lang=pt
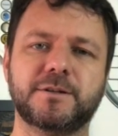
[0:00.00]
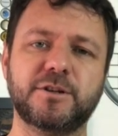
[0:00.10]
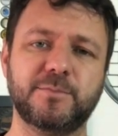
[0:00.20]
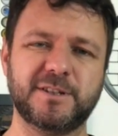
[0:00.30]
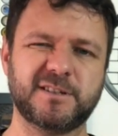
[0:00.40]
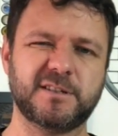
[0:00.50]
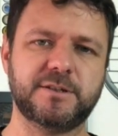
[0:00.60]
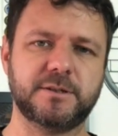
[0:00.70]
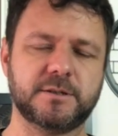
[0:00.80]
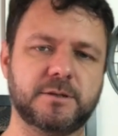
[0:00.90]
Geralmente essas
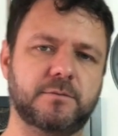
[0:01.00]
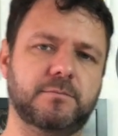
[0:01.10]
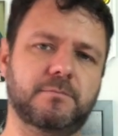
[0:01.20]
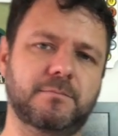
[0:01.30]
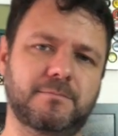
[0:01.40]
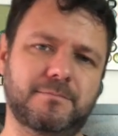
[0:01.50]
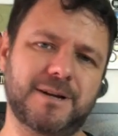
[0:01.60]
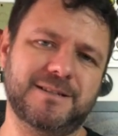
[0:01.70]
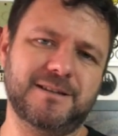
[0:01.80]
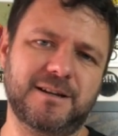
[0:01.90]
tinas são
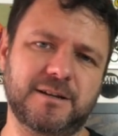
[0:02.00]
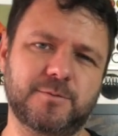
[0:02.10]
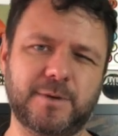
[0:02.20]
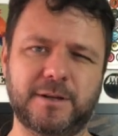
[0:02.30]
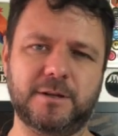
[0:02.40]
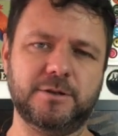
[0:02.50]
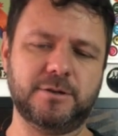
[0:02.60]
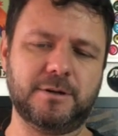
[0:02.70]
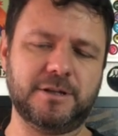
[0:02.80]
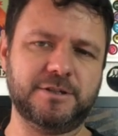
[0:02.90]
mais largas, porque
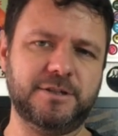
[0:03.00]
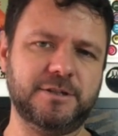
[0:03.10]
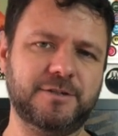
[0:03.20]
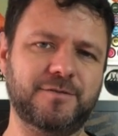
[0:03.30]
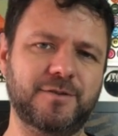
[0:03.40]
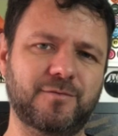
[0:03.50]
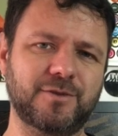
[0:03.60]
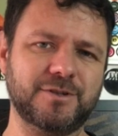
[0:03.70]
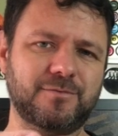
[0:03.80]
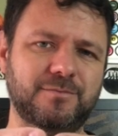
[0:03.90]
já, as tinas de
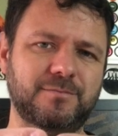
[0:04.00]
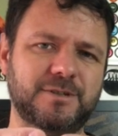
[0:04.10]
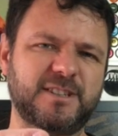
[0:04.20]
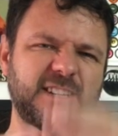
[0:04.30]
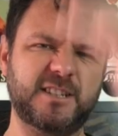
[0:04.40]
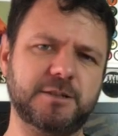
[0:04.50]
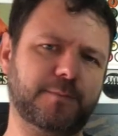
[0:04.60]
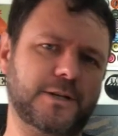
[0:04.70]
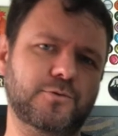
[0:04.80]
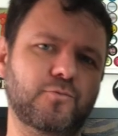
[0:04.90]
fervura são estreitinhas,
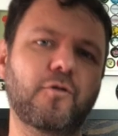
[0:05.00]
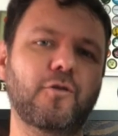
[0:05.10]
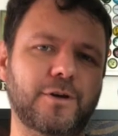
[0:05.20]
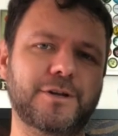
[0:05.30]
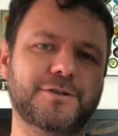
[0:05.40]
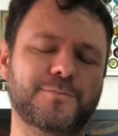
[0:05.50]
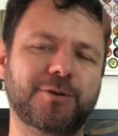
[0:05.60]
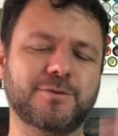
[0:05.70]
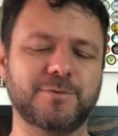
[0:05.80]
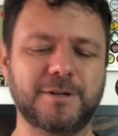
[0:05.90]
parece um foguete mesmo.